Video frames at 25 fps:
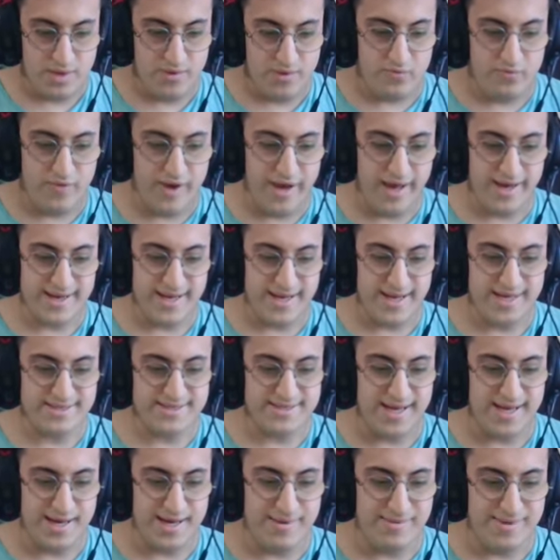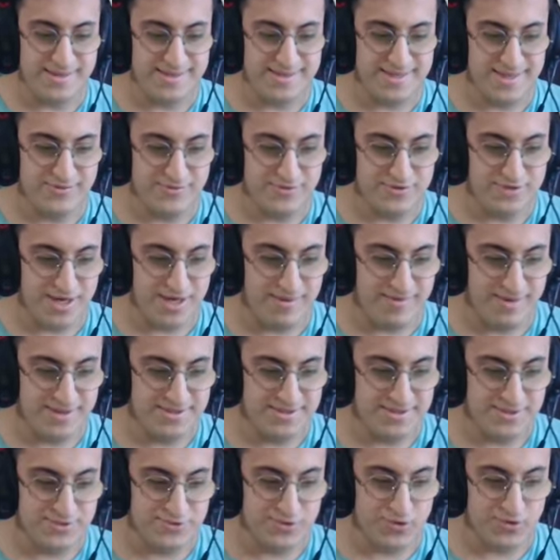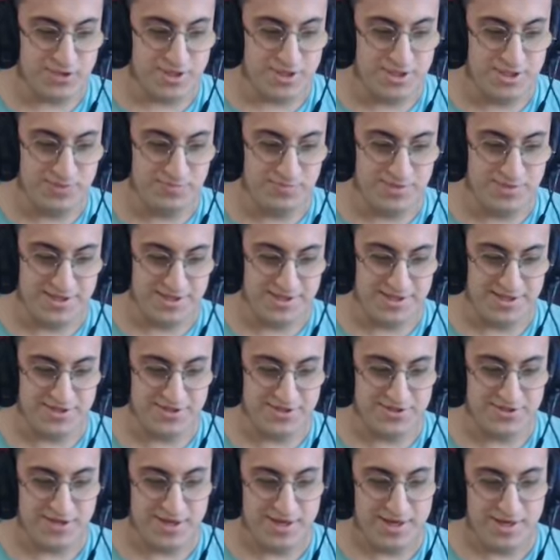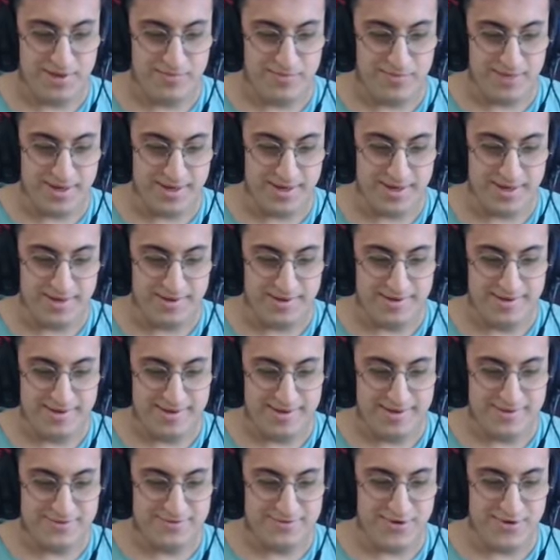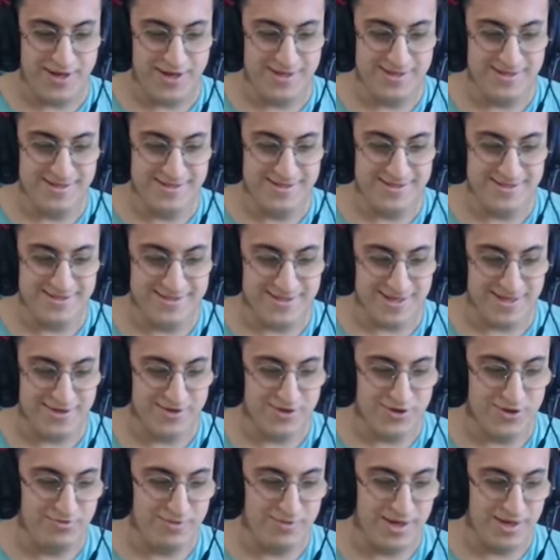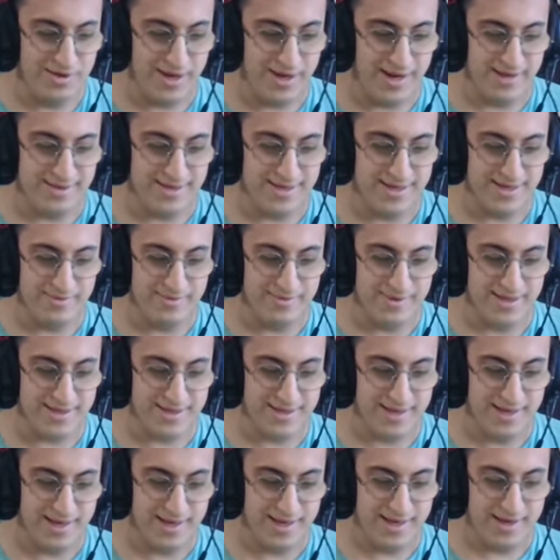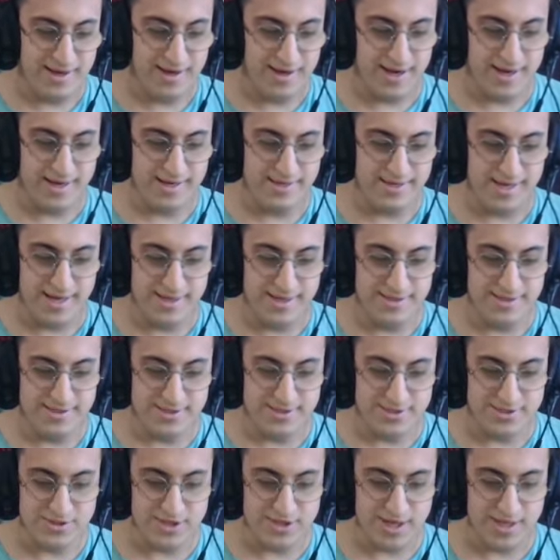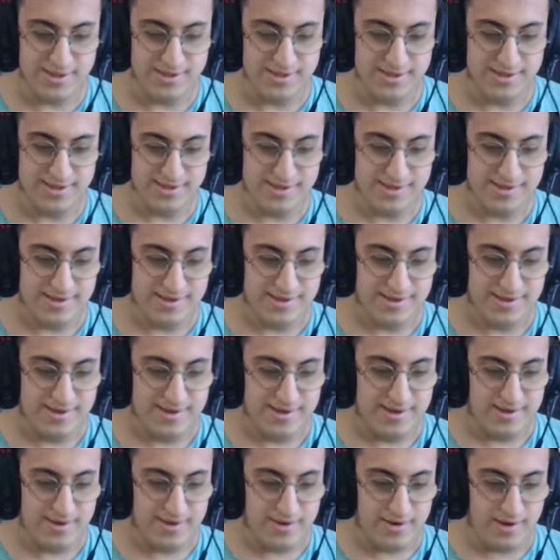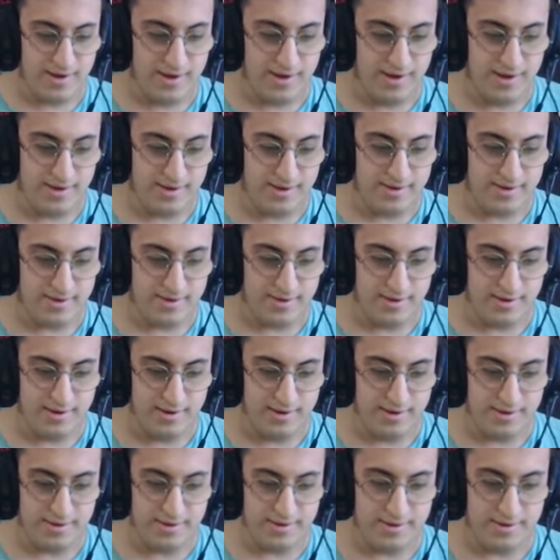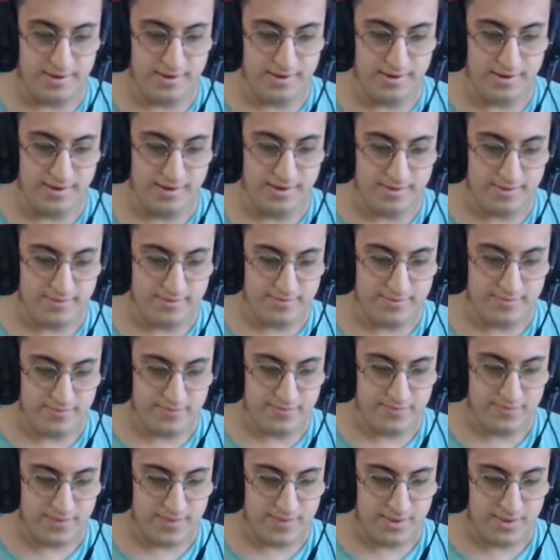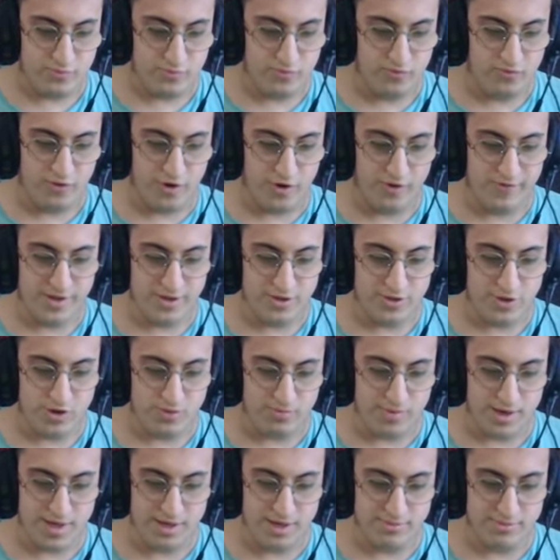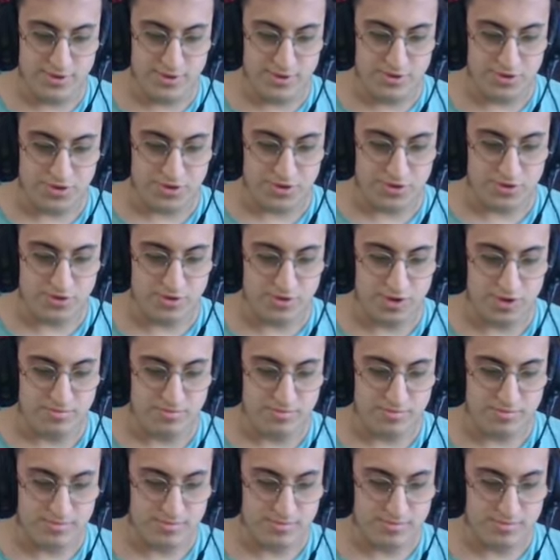Ve arkadaşlar Messi'nin vuruşa başladık. Çok değişik bir diziliş. Bismillah. şu an diziliş deniyorum ya Arda ile birlikte. Arda aynı diziliş aldı. Be. Aha aha aha. Bu forvet yok bakalım nasıl olacak hocam.